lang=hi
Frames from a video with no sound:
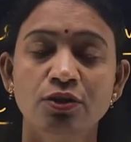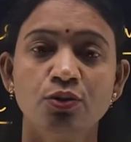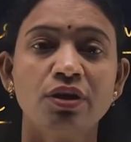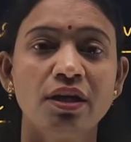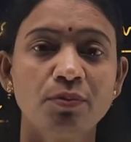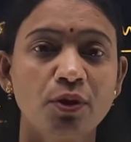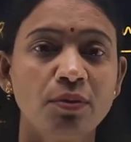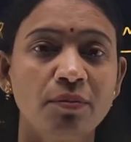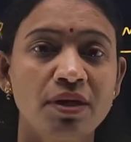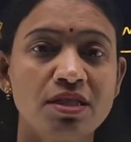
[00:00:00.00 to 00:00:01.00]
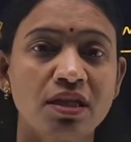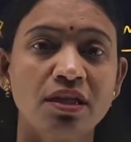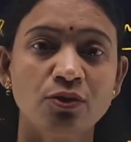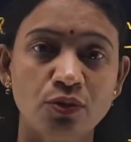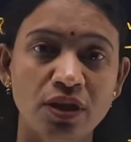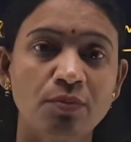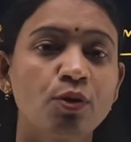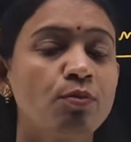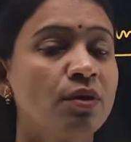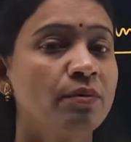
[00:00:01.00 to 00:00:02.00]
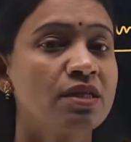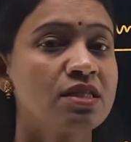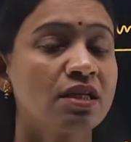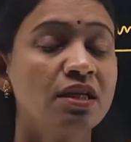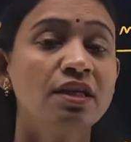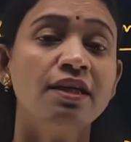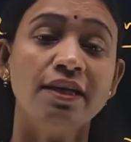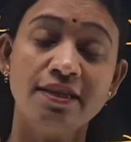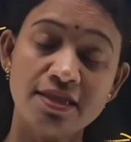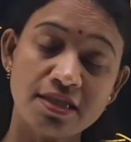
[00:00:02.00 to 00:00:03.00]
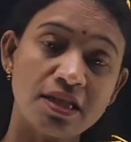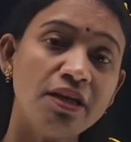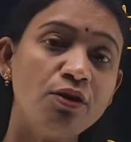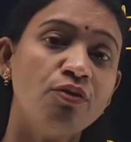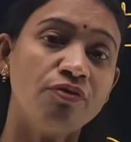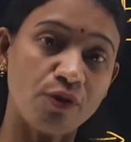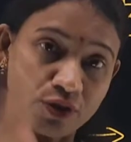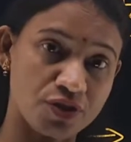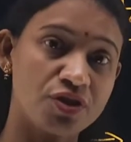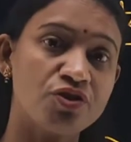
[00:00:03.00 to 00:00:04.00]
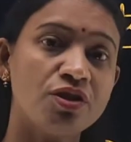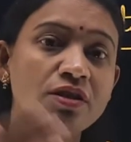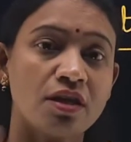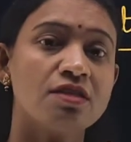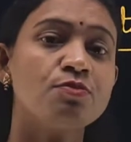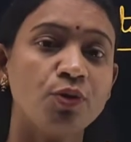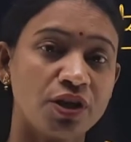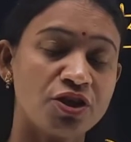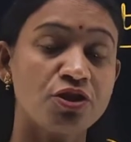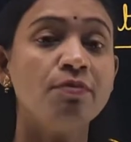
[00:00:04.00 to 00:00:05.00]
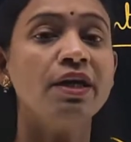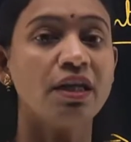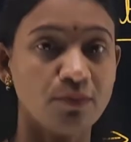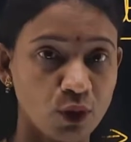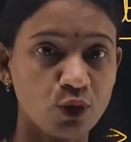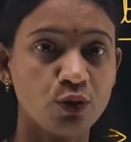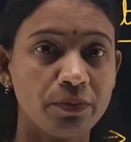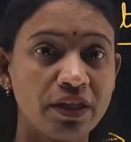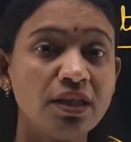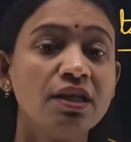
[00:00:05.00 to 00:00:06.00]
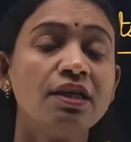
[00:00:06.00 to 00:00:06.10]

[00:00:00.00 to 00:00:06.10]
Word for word: तो क्या प्रॉब्लम आ जाएगी तो ये प्रॉब्लम आ जाएगी कि इंस्टेड ऑफ ऑक्सीजन ट्रांसपोर्टेशन बाय हीमोग्लोबिन